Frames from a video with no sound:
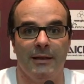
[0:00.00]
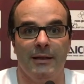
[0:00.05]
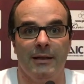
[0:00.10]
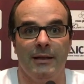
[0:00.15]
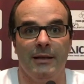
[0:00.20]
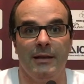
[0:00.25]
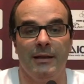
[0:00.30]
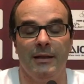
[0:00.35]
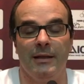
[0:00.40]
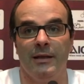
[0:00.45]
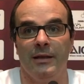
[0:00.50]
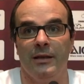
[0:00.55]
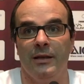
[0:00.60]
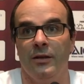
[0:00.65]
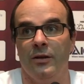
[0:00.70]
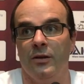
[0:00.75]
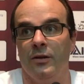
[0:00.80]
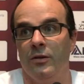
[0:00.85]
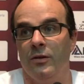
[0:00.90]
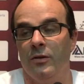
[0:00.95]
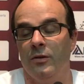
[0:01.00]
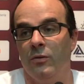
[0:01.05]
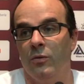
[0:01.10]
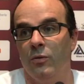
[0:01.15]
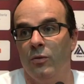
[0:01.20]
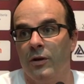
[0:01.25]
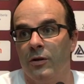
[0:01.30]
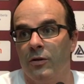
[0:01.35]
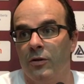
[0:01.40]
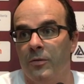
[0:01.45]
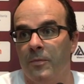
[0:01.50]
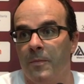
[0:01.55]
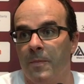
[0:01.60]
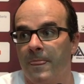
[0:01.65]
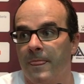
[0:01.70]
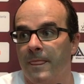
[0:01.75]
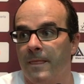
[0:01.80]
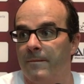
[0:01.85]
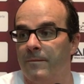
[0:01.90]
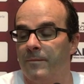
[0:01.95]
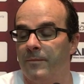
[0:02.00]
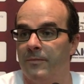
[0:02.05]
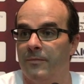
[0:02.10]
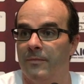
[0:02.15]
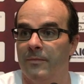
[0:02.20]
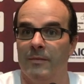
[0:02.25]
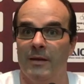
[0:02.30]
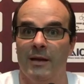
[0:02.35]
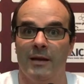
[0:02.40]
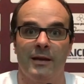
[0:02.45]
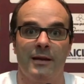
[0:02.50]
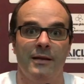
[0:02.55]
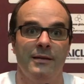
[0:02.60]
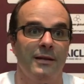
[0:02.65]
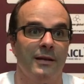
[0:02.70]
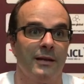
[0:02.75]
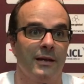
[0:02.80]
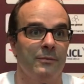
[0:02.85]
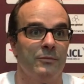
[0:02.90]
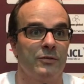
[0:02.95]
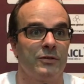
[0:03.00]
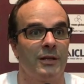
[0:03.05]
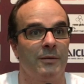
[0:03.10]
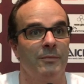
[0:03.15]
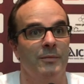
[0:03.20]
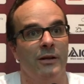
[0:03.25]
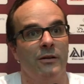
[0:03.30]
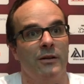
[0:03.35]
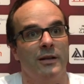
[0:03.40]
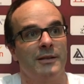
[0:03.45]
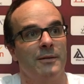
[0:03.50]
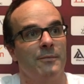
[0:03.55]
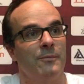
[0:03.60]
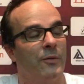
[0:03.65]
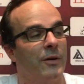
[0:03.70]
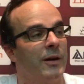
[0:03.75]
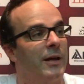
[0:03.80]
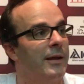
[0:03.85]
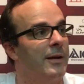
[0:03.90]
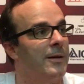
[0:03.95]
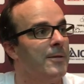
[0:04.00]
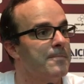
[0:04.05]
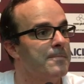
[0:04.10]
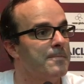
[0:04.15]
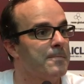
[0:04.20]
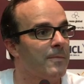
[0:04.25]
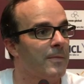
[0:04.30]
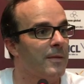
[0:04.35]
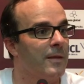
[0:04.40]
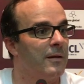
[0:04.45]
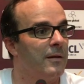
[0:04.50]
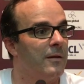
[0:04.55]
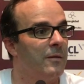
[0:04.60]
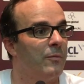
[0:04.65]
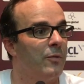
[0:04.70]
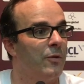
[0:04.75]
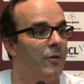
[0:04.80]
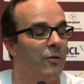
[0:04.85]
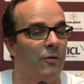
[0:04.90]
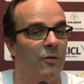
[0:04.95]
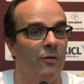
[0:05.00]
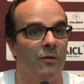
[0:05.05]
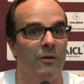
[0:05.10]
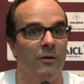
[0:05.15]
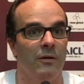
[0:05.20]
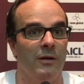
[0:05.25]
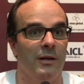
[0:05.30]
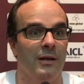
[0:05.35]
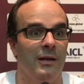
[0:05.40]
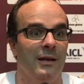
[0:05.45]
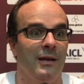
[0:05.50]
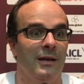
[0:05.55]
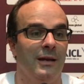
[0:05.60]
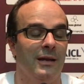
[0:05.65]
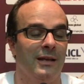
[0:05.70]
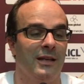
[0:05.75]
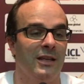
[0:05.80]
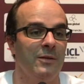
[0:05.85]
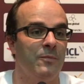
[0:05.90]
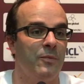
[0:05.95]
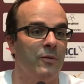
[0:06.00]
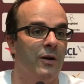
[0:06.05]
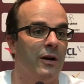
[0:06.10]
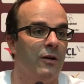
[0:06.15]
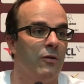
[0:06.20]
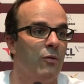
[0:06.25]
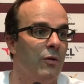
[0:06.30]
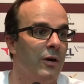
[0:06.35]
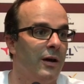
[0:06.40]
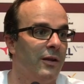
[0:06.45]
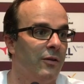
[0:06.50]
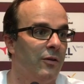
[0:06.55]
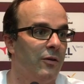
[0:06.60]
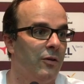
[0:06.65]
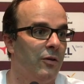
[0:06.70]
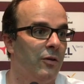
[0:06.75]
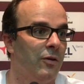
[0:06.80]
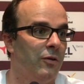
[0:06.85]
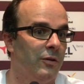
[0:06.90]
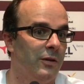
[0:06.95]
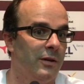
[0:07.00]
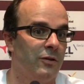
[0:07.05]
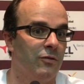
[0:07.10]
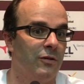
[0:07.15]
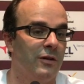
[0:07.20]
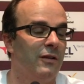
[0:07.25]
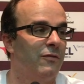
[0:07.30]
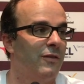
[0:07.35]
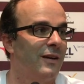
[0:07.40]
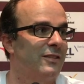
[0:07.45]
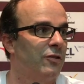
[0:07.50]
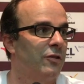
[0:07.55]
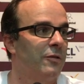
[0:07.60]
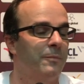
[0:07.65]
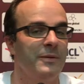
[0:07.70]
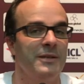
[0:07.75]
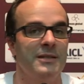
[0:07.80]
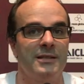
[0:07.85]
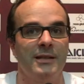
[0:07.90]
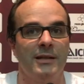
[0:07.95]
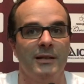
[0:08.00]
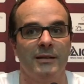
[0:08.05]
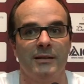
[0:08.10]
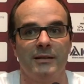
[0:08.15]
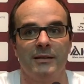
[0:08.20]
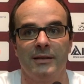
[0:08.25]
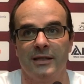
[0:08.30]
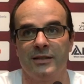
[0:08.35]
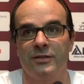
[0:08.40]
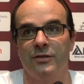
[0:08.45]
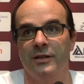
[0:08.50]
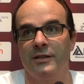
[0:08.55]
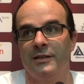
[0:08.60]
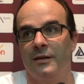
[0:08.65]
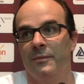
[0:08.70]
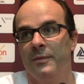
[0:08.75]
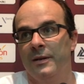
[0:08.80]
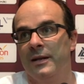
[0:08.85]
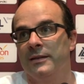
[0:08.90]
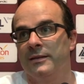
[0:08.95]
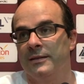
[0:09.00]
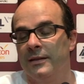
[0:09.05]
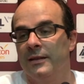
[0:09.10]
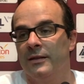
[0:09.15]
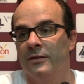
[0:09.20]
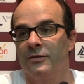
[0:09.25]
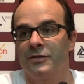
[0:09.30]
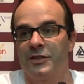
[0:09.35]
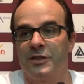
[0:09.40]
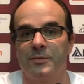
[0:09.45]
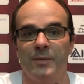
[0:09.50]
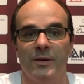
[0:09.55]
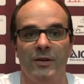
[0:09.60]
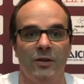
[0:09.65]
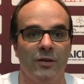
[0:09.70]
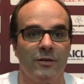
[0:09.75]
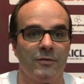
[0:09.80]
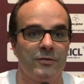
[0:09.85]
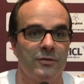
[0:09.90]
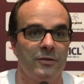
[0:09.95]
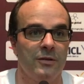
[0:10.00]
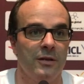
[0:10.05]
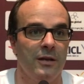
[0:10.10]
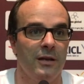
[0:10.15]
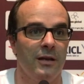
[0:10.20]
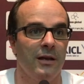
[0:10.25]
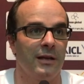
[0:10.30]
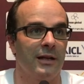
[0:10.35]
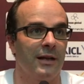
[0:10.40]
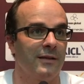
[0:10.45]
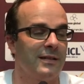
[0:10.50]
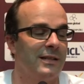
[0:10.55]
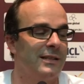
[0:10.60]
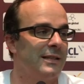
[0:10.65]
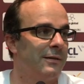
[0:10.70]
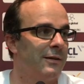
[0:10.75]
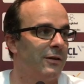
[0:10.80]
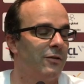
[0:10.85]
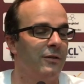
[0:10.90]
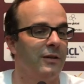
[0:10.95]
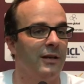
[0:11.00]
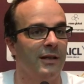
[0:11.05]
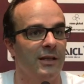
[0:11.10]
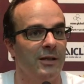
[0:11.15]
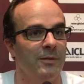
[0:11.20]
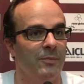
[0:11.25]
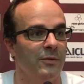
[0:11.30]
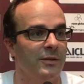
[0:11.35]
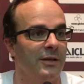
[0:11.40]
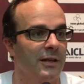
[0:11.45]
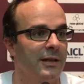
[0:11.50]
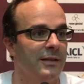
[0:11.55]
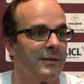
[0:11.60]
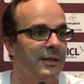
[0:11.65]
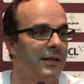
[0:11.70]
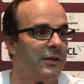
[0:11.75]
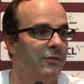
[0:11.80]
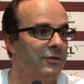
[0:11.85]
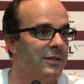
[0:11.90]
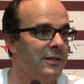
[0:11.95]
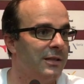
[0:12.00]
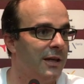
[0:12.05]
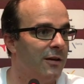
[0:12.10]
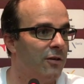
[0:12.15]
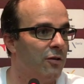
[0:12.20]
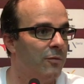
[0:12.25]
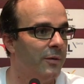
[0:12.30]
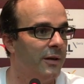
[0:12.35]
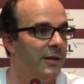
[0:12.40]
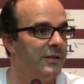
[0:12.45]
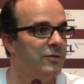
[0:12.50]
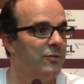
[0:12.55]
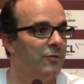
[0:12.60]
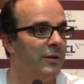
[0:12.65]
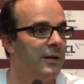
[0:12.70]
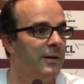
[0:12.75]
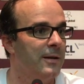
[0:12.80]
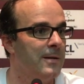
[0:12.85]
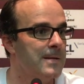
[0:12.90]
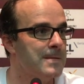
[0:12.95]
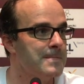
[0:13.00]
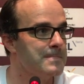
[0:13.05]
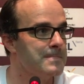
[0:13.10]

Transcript: Y luego mm, hay gente que hemos terminado la temporada pero el equipo ha jugado hoy con el factor pista, y ha sido determinante en los tres playoffs, gracias al trabajo del equipo. Y hay gente que no está, como Alice Durán,